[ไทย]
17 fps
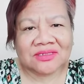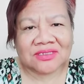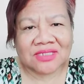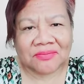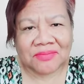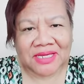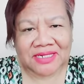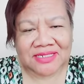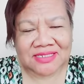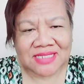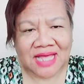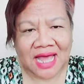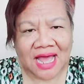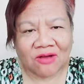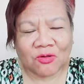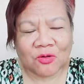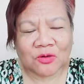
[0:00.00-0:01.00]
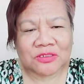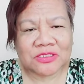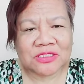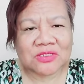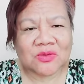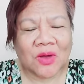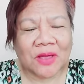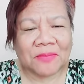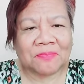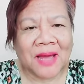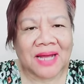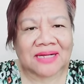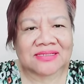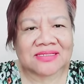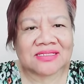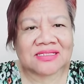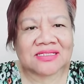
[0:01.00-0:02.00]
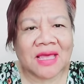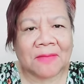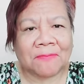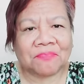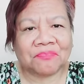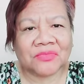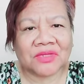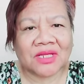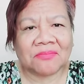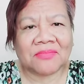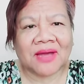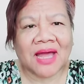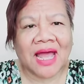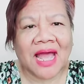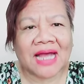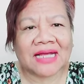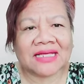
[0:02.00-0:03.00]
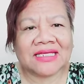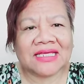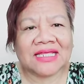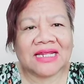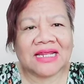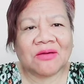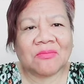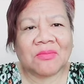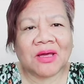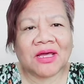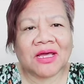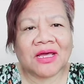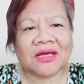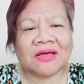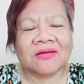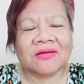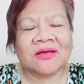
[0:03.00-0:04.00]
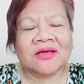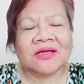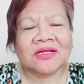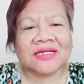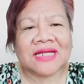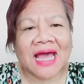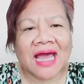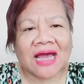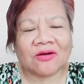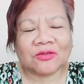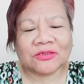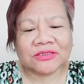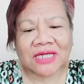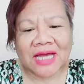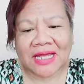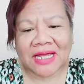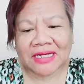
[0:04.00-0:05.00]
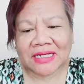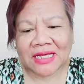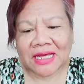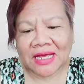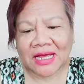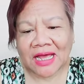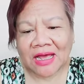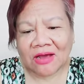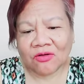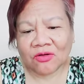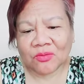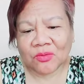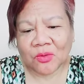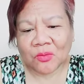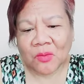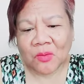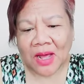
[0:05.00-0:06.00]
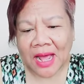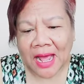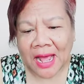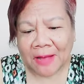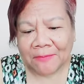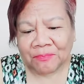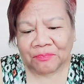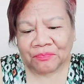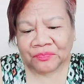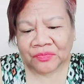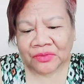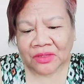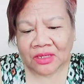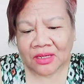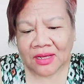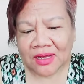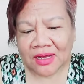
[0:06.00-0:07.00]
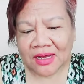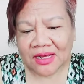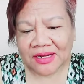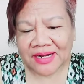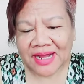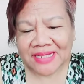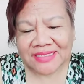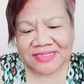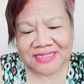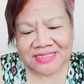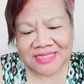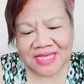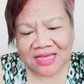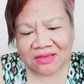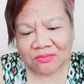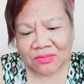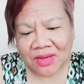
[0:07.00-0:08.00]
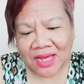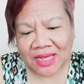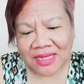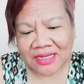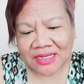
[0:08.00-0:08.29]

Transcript: เขมรสาวคนสวยปักแซบทำมาหากินแล้วมาด่าคนไทยเนี่ย อ่าคนบอกว่า อ่า ร้านจะเจ๊งไหม